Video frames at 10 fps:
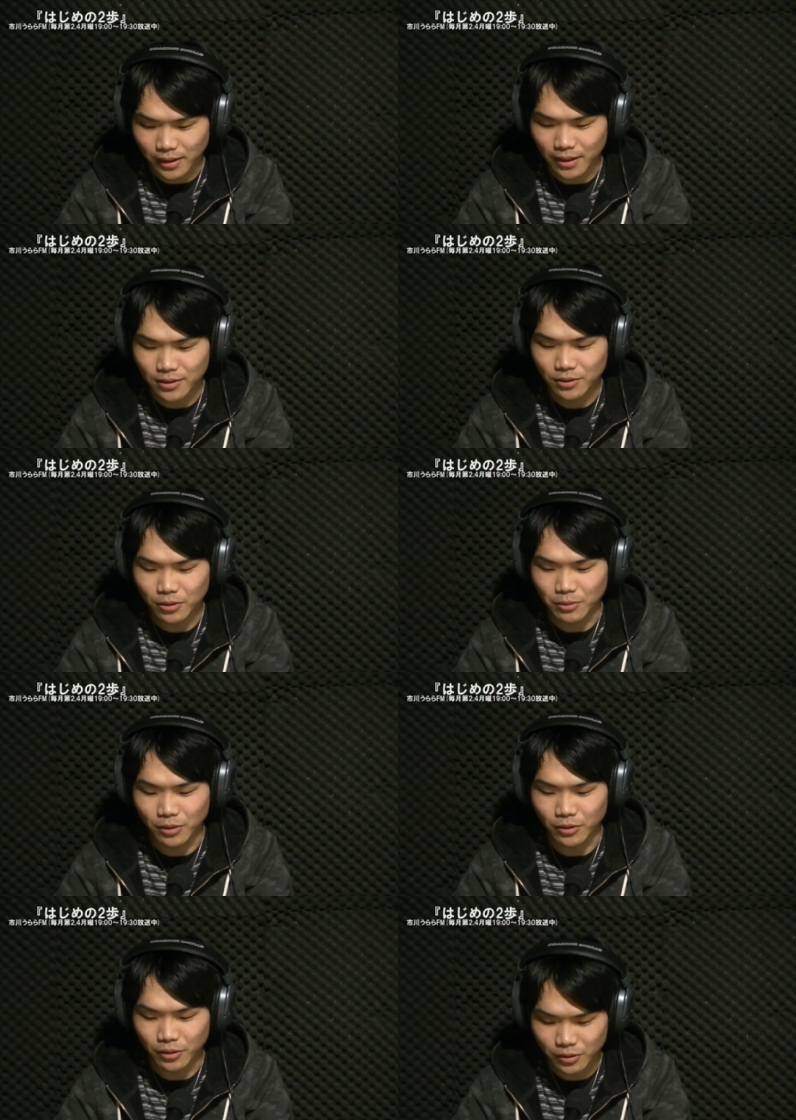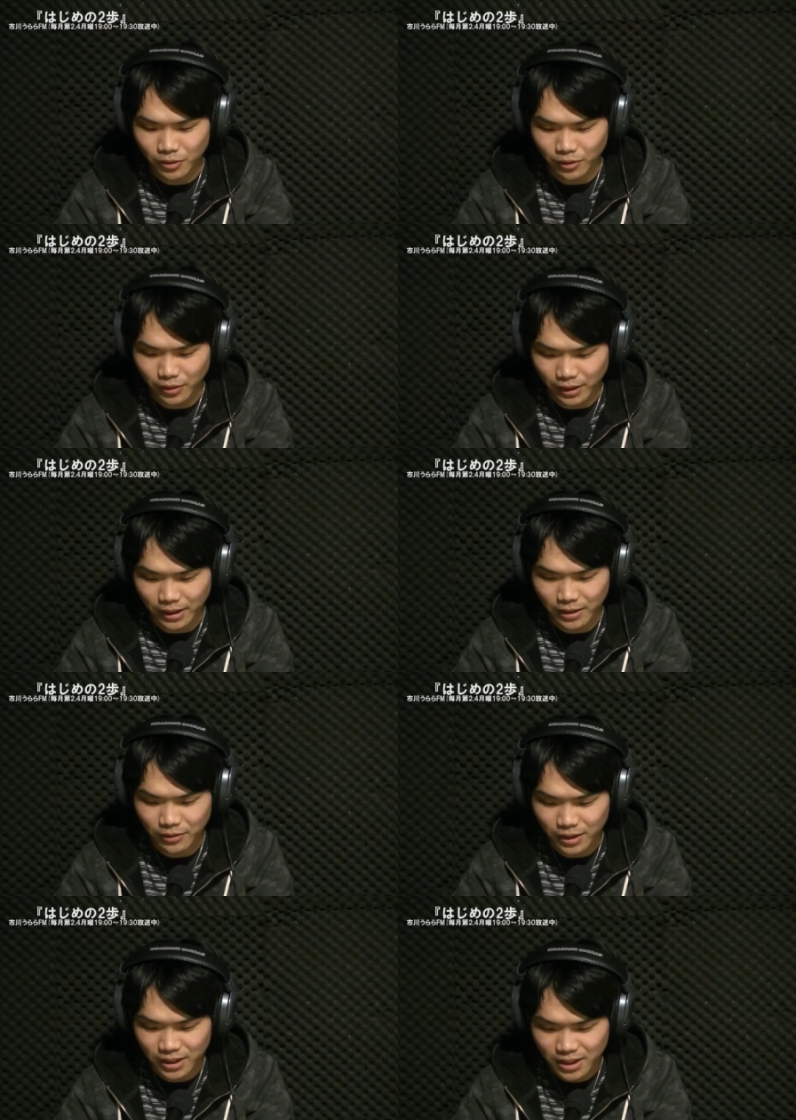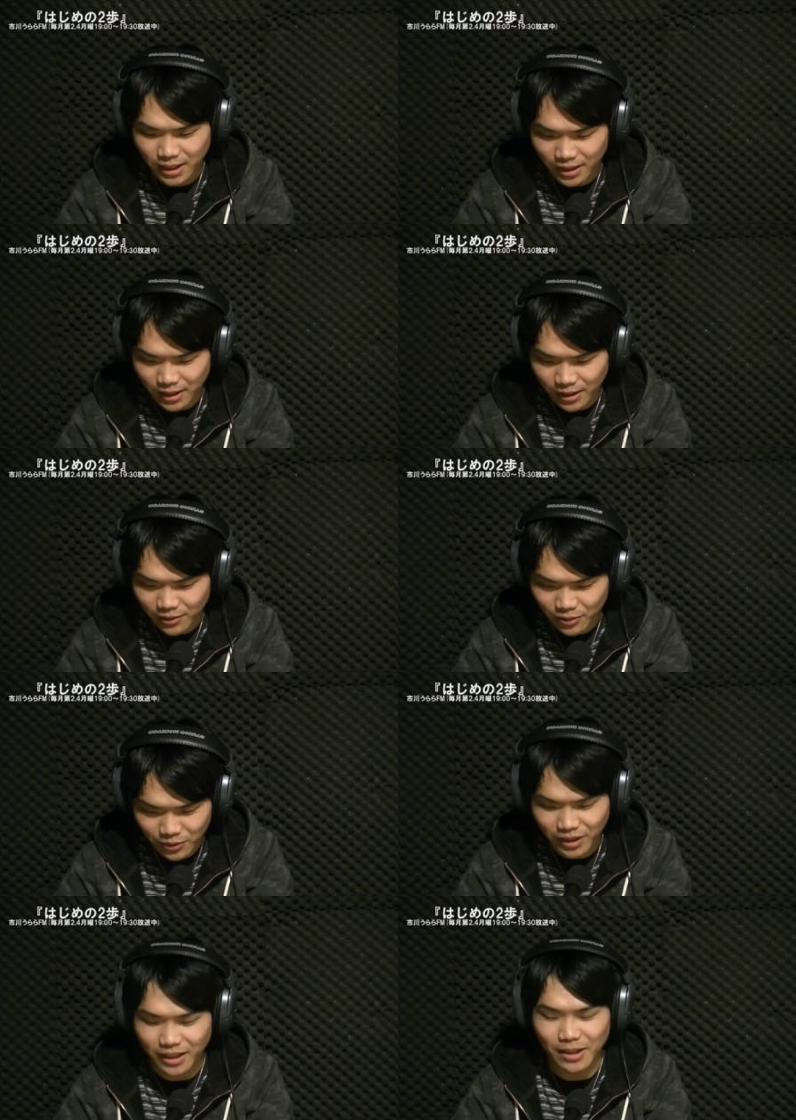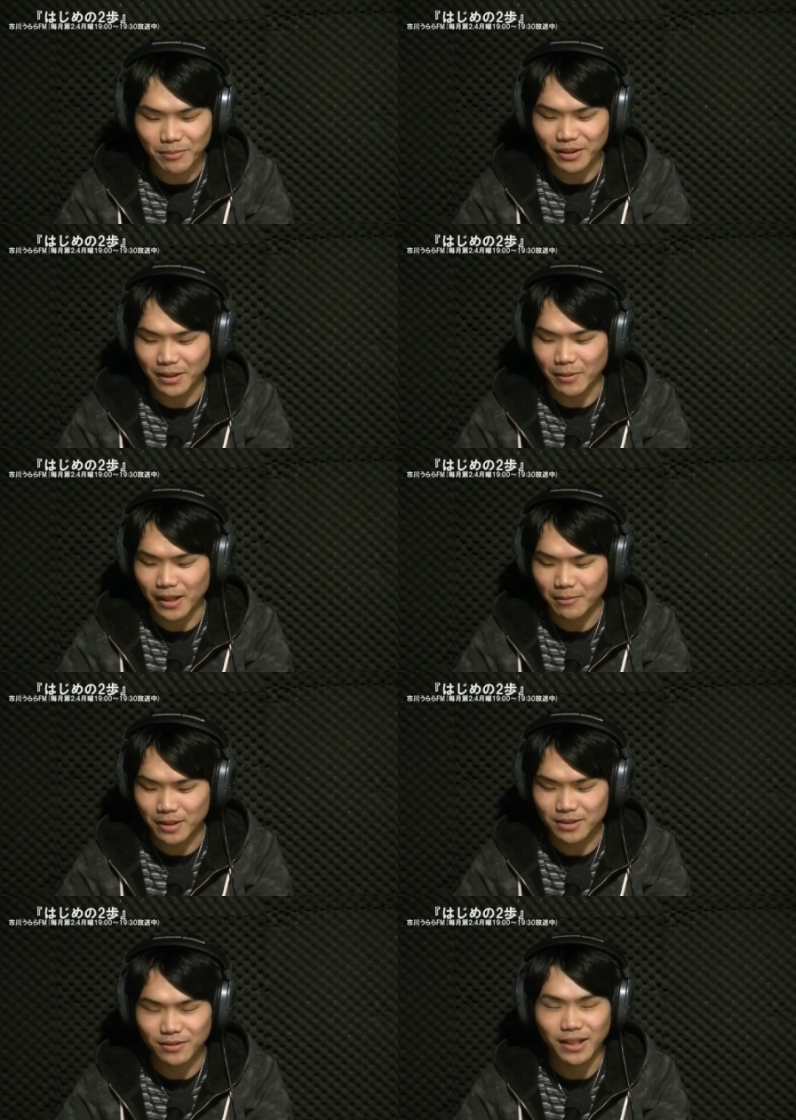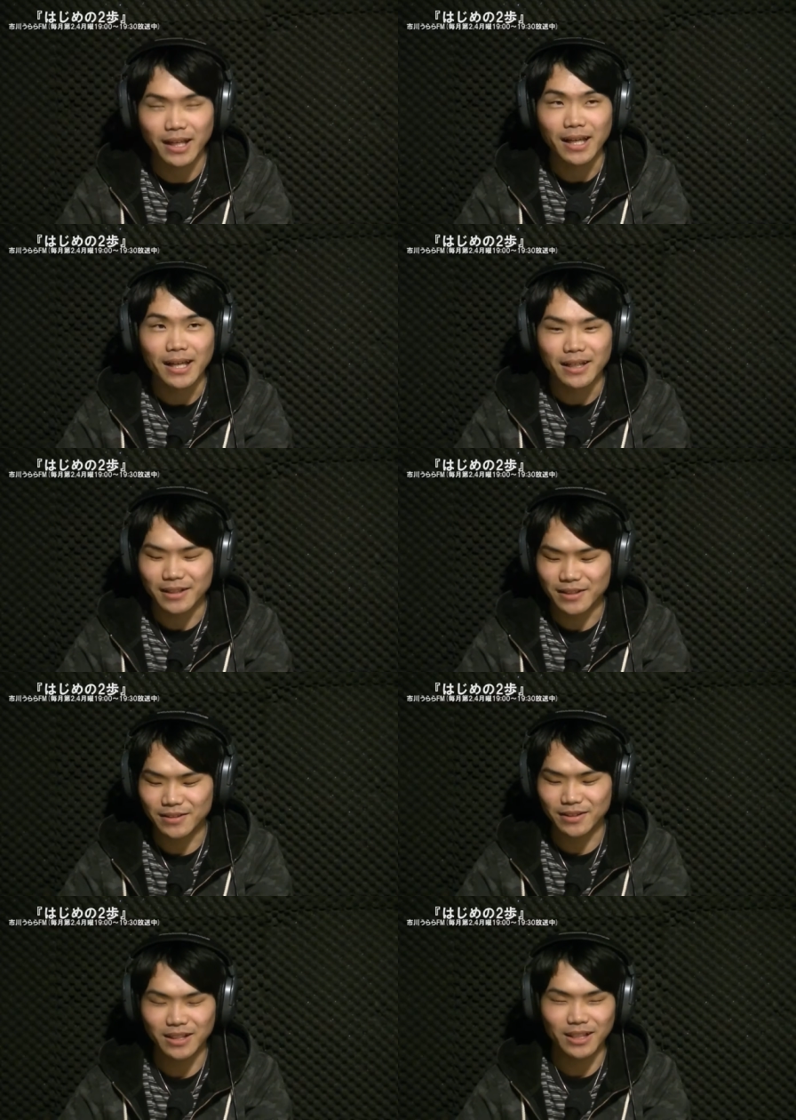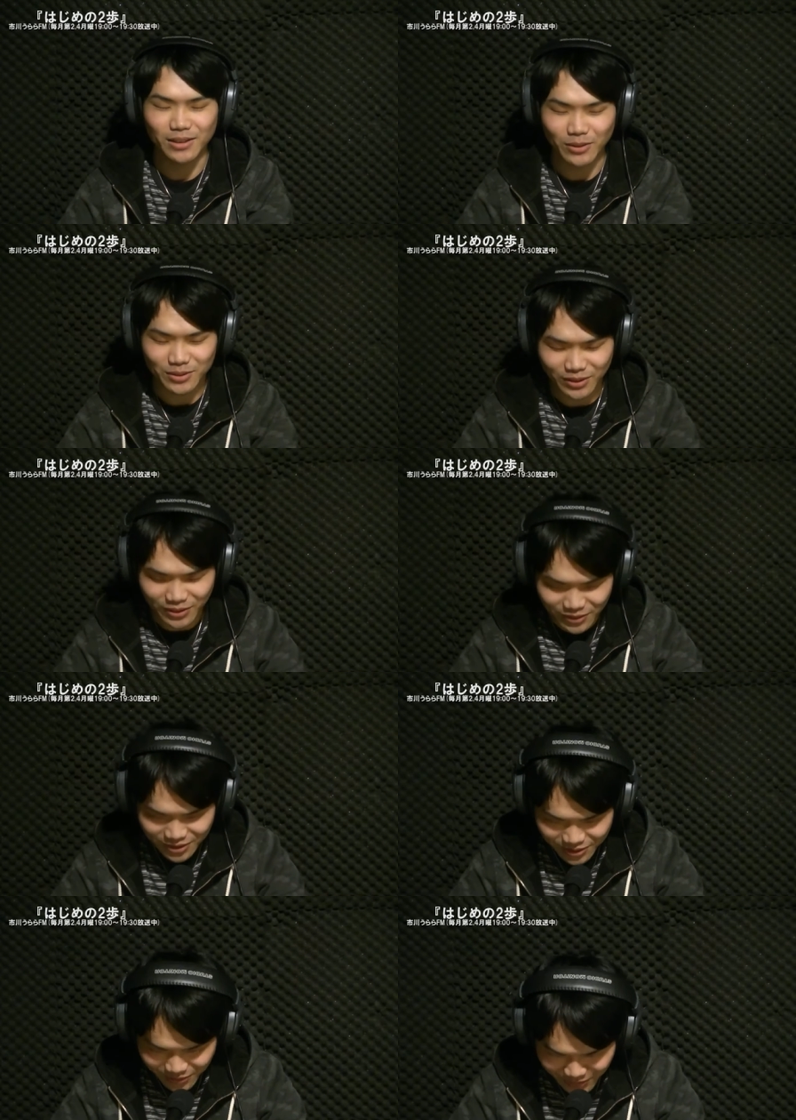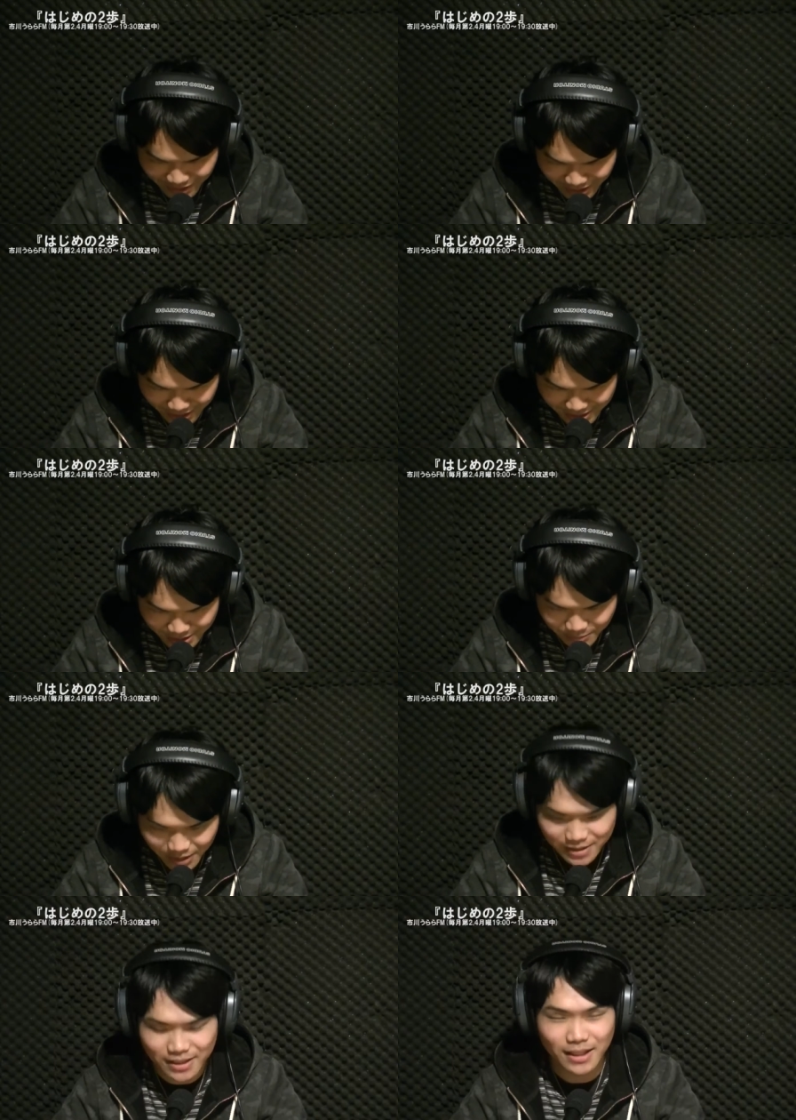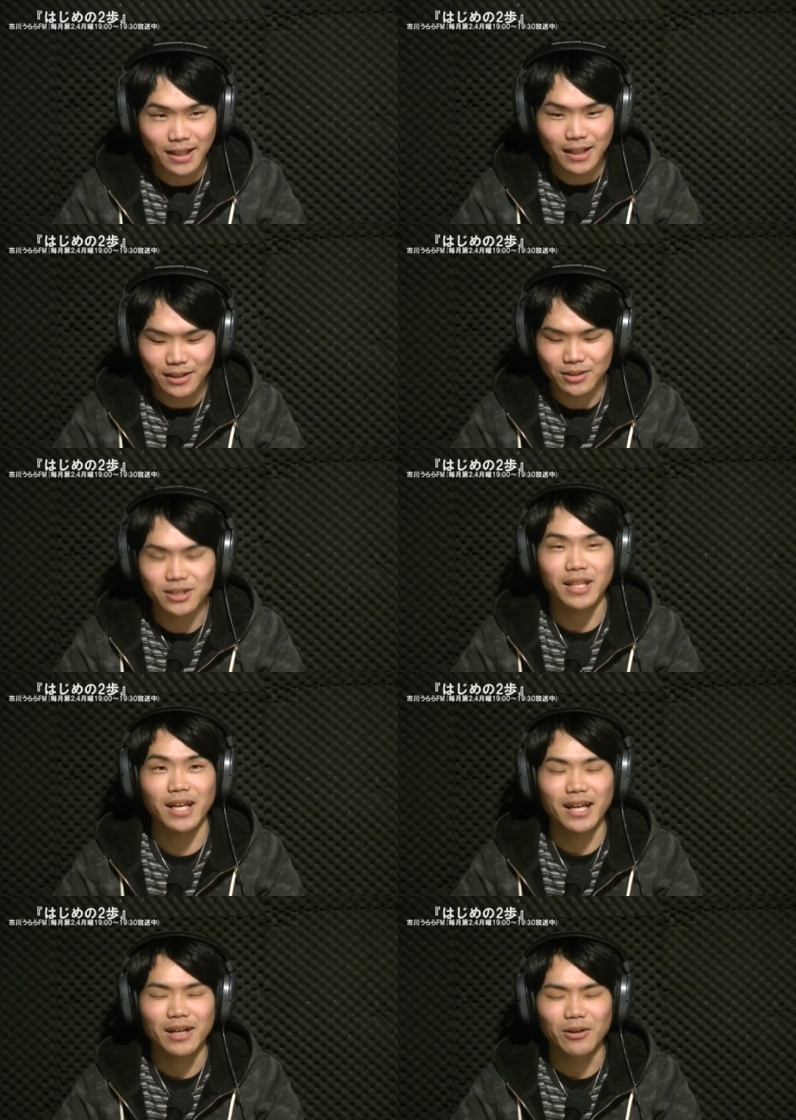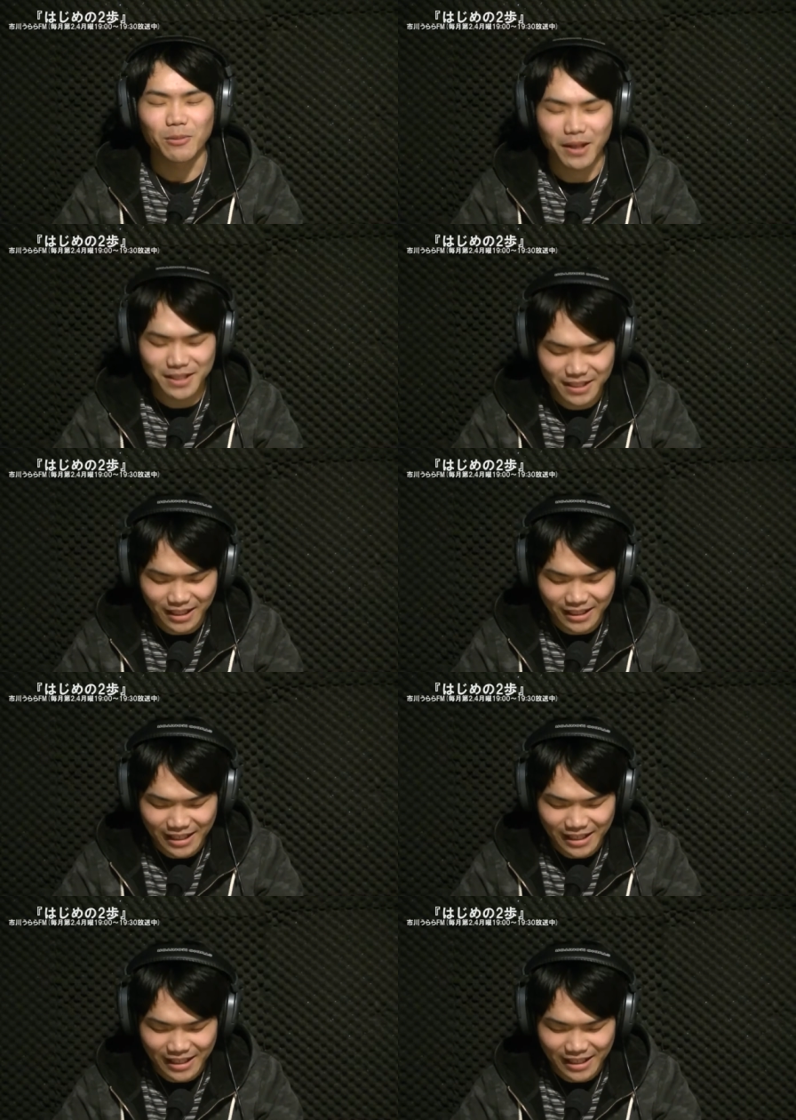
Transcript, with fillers: 月曜日の夜の息抜き時間になるように頑張ってまいりますので引き続きどうぞよろしくお願いしますそして小林さん